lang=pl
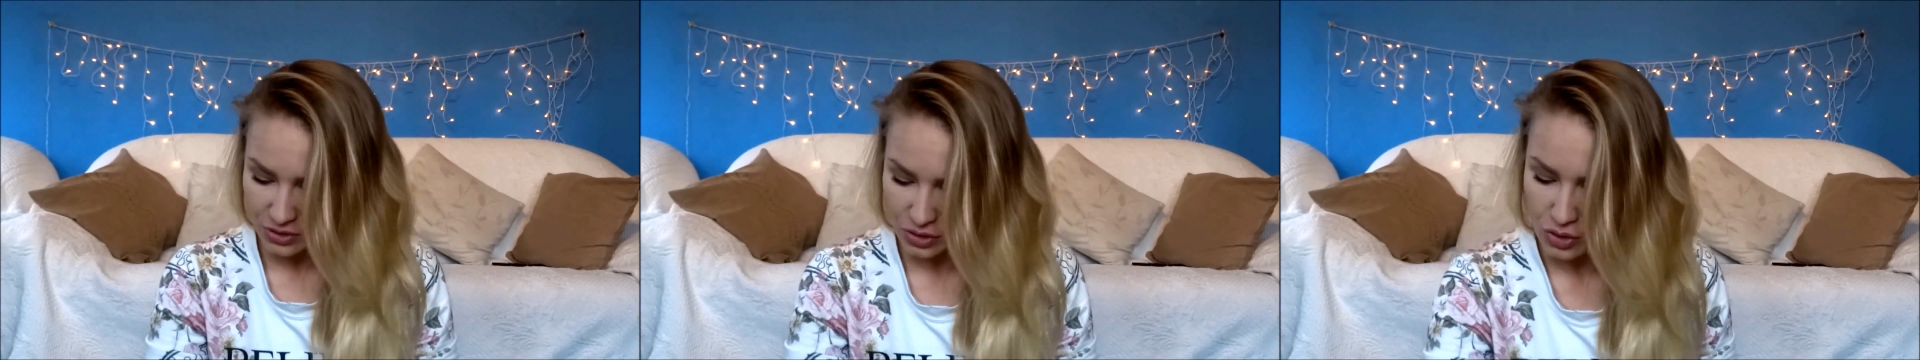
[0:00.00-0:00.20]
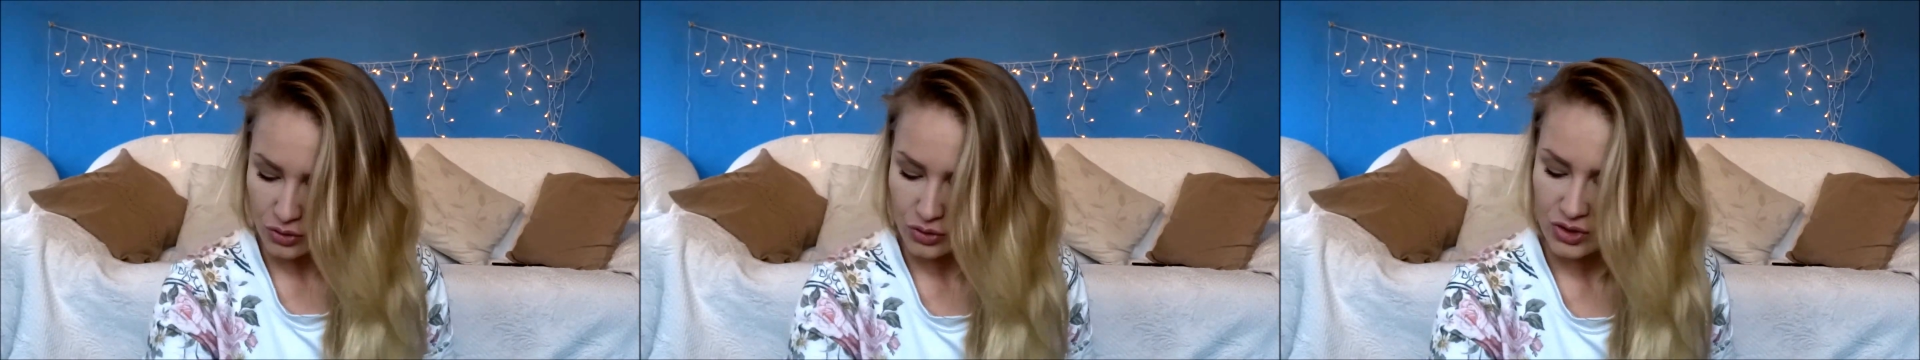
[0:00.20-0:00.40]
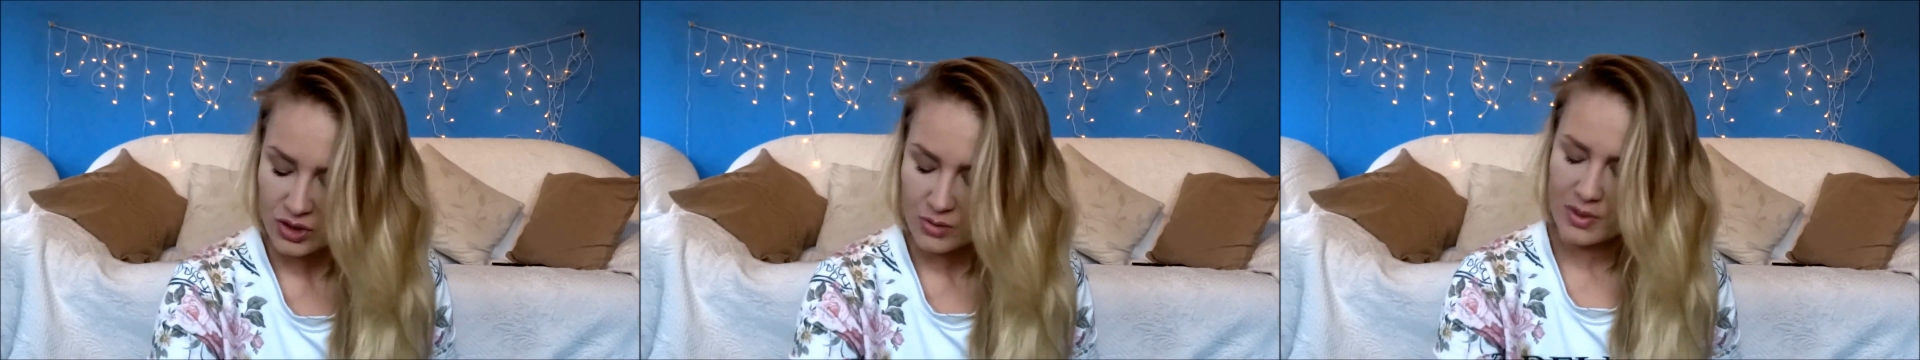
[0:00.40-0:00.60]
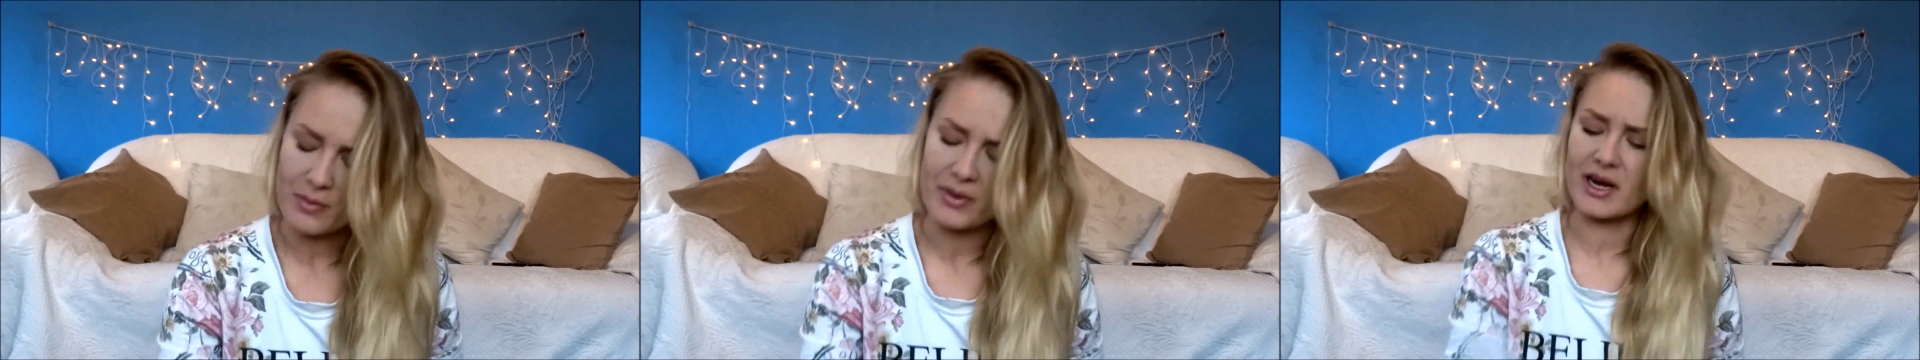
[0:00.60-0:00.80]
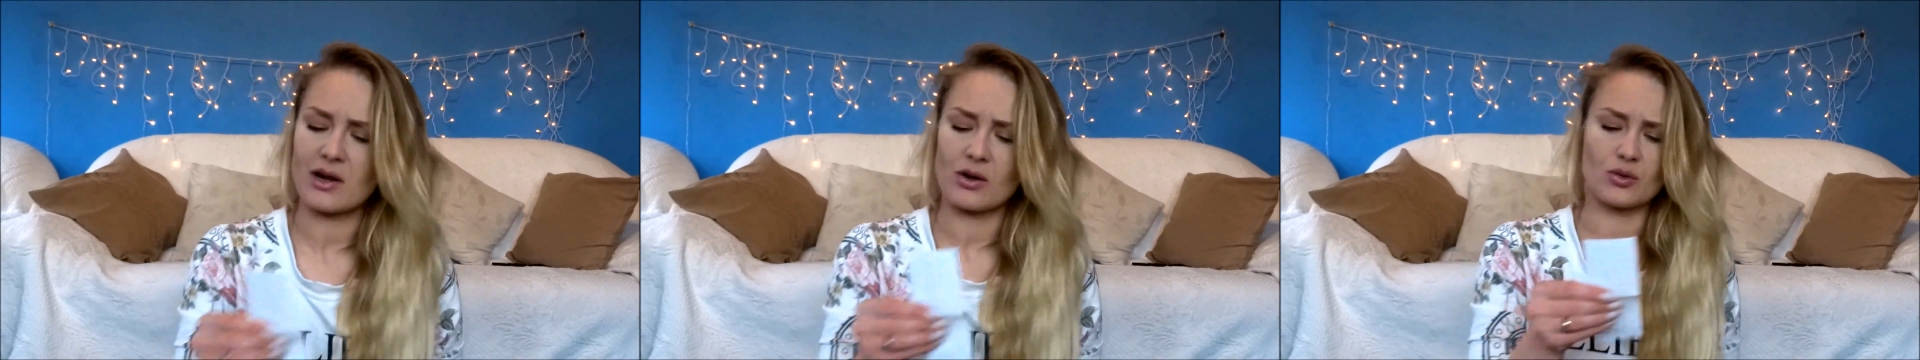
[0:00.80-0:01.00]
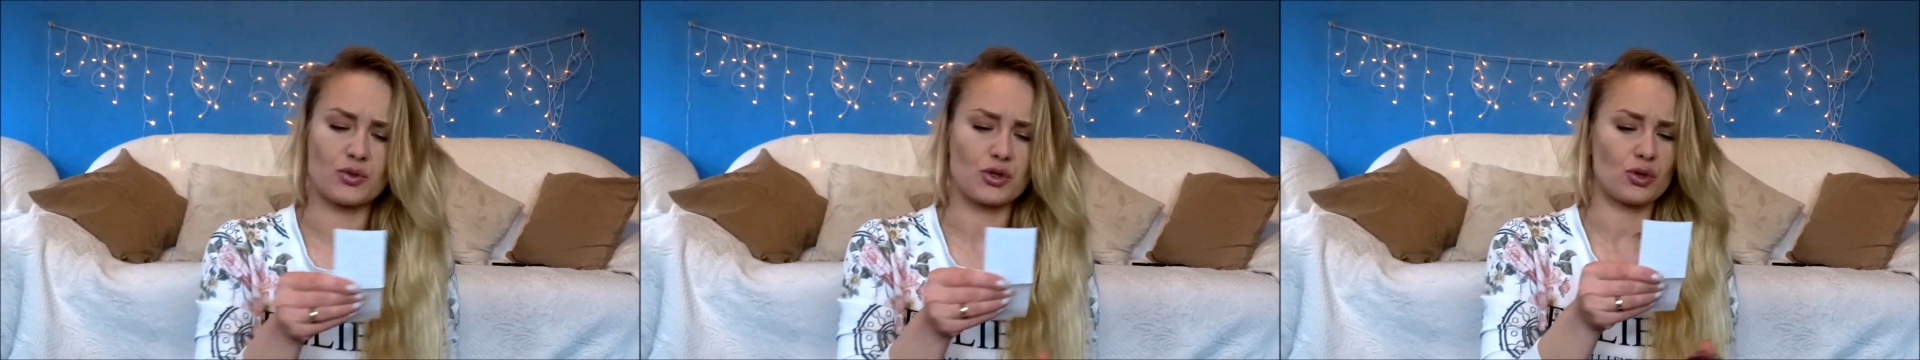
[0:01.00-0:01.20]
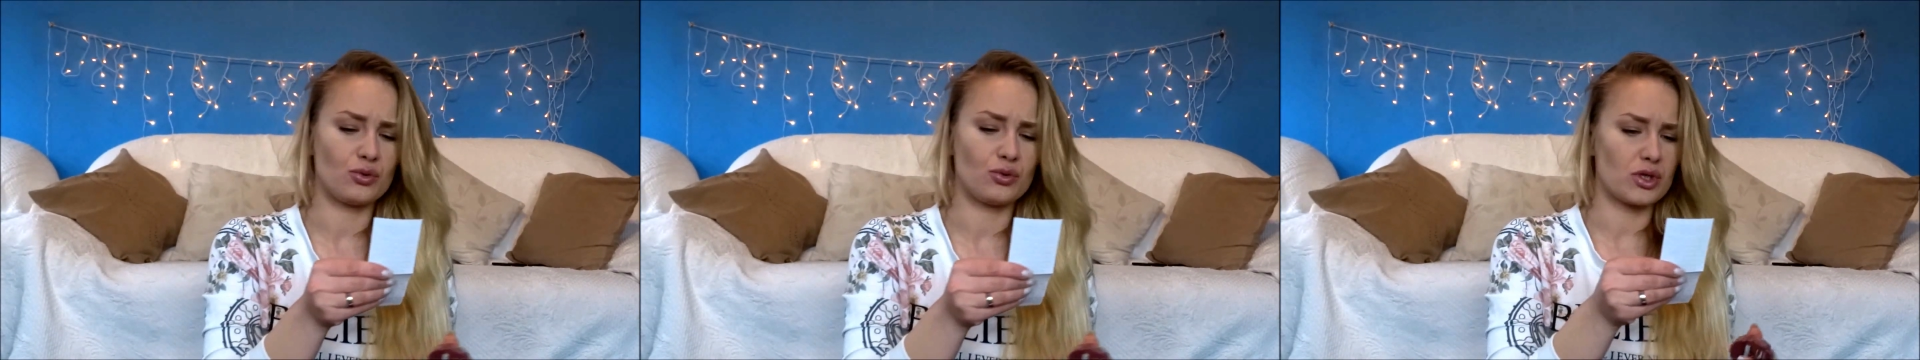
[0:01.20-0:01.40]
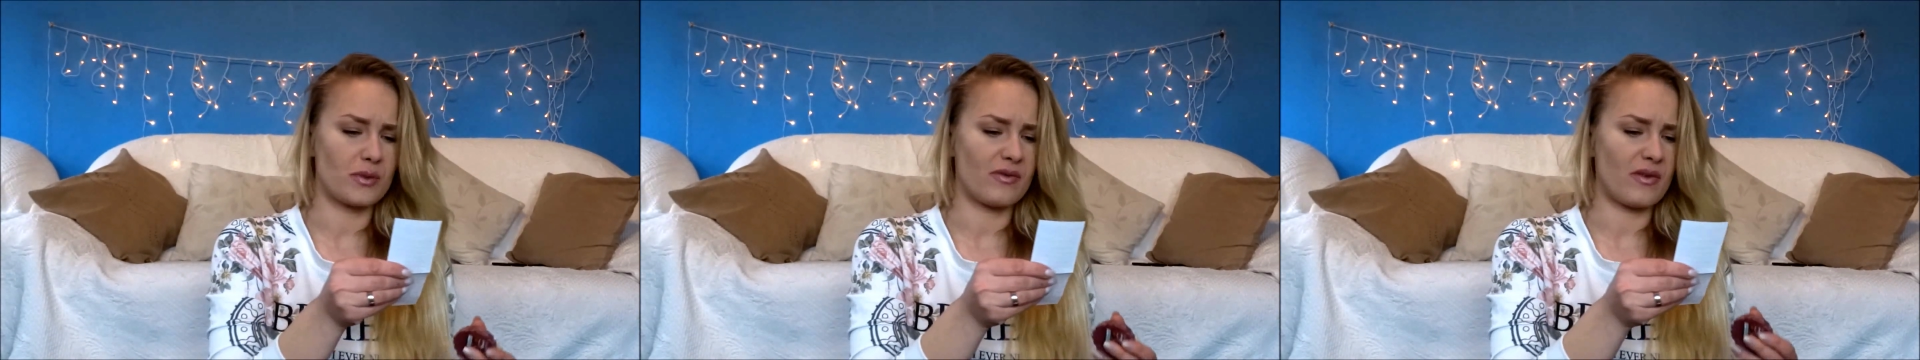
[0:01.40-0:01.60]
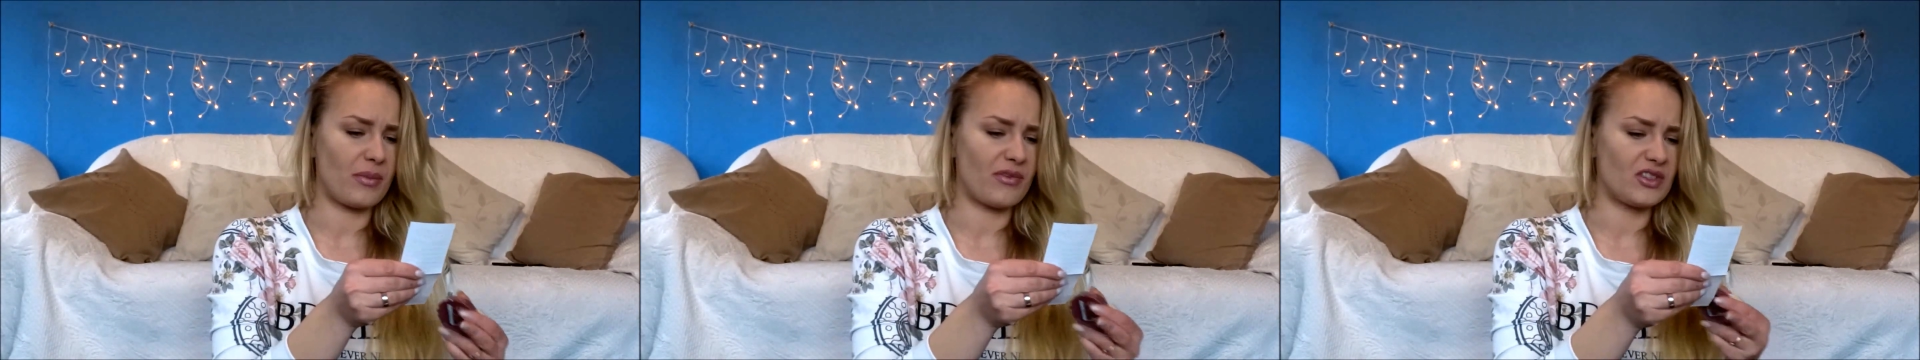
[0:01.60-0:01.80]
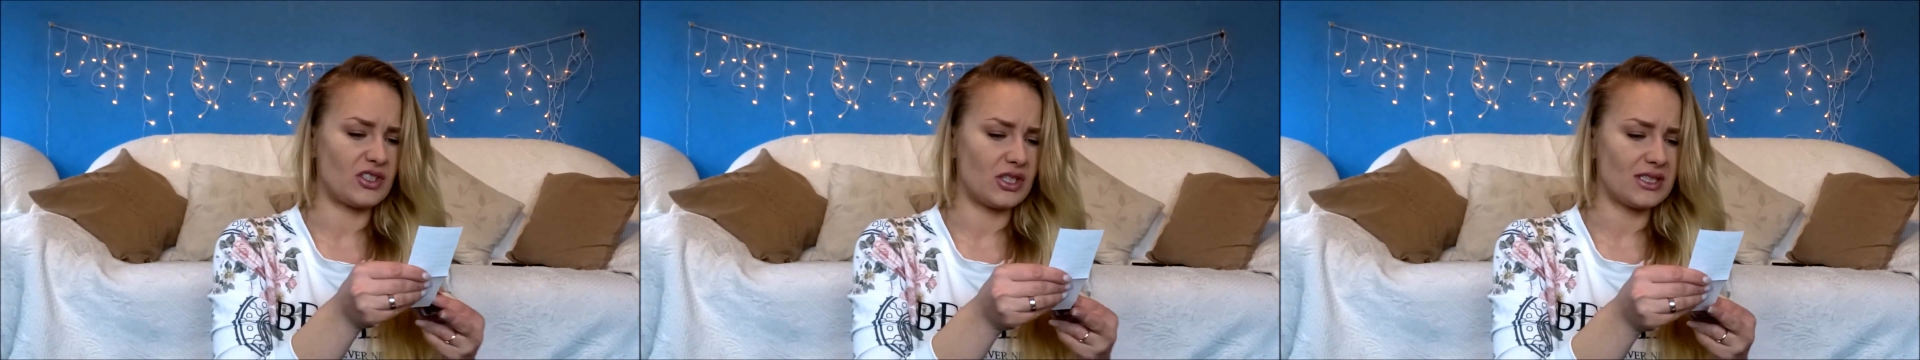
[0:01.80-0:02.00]
tylko sobie paragon przygotuję, żeby Wam
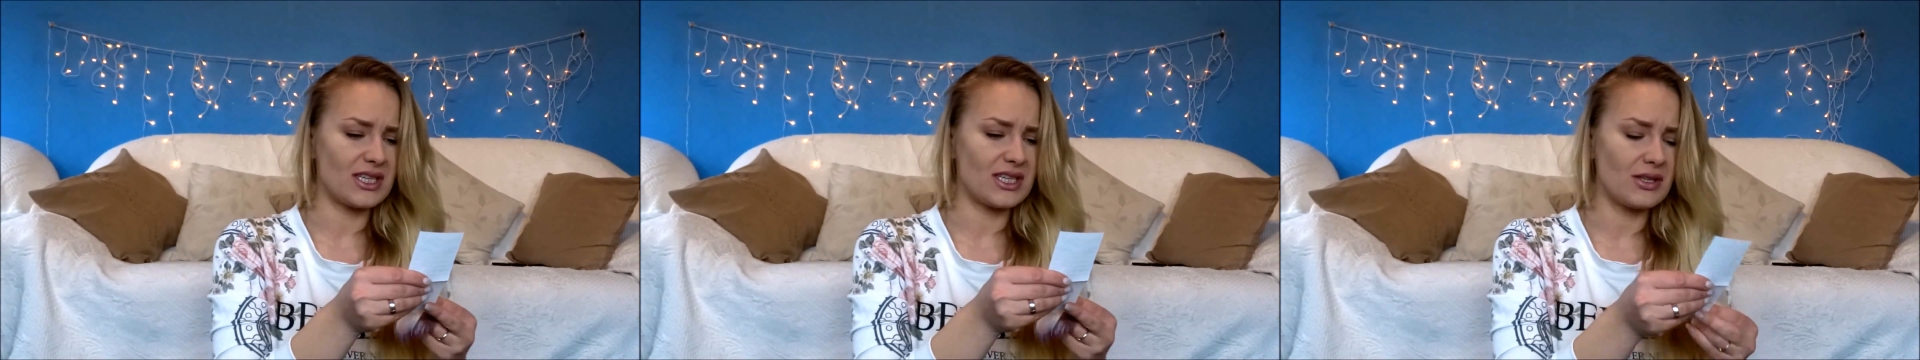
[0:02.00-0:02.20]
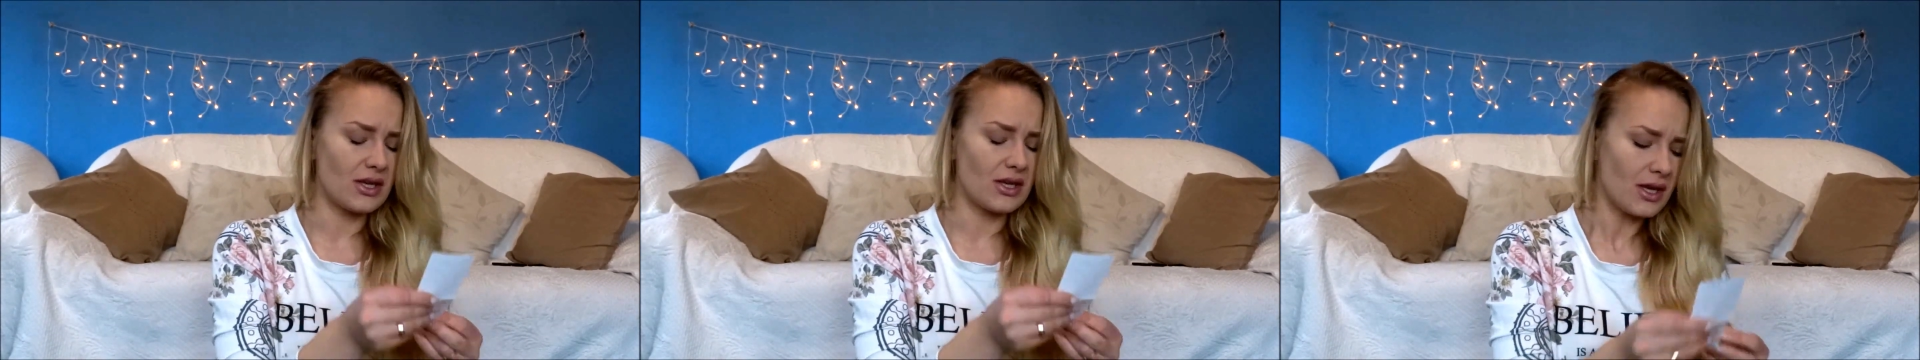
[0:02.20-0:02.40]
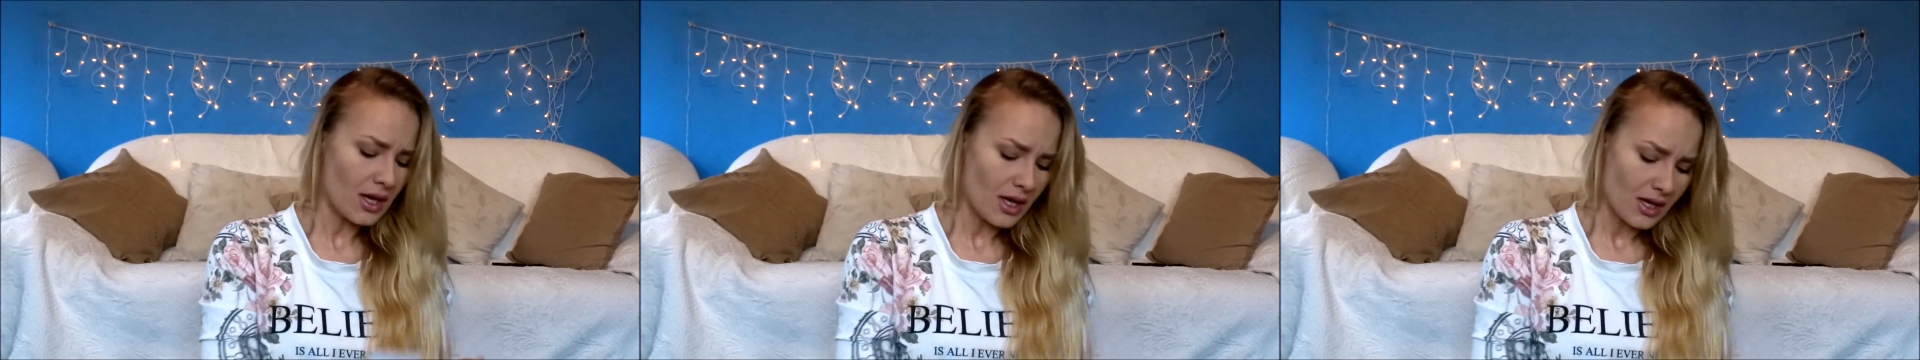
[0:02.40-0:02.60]
powiedzieć ceny.